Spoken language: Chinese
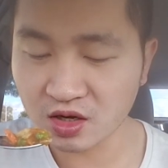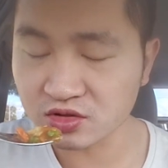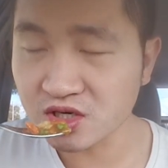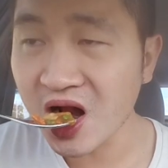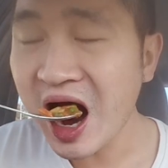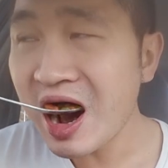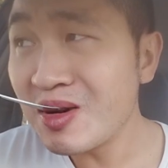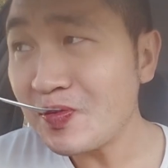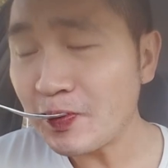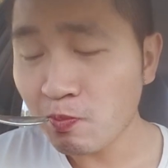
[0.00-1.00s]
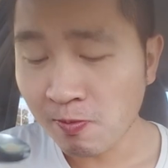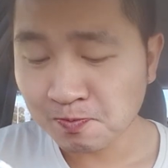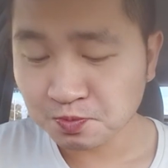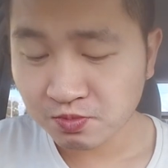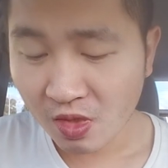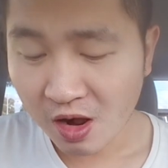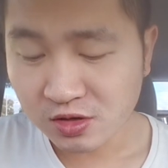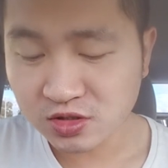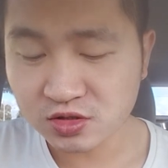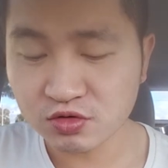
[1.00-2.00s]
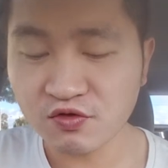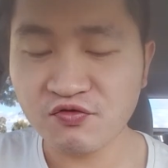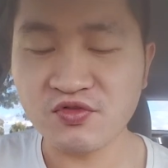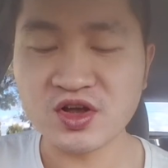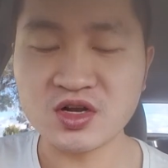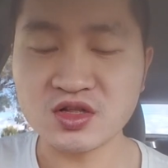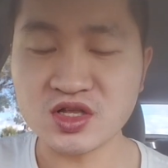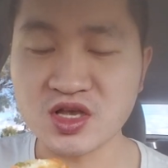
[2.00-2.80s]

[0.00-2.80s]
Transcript: 好吃，是那种非常